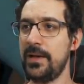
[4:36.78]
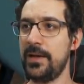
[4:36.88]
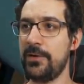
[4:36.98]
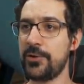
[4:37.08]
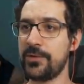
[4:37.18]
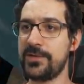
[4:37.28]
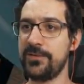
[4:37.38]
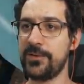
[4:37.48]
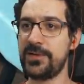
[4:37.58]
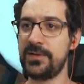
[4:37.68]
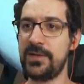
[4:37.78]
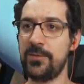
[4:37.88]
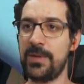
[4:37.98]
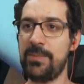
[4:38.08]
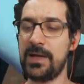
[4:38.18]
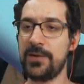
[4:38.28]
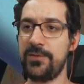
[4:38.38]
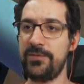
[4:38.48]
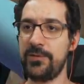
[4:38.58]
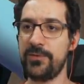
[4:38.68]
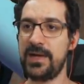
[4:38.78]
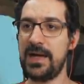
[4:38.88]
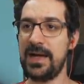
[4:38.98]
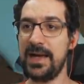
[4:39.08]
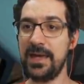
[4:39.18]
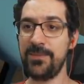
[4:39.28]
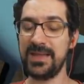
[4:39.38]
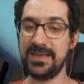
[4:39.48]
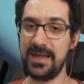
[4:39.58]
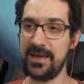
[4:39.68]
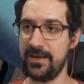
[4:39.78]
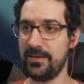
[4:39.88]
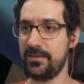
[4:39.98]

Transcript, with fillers: Eu acho que se você tem uma placa de vídeo da AMD,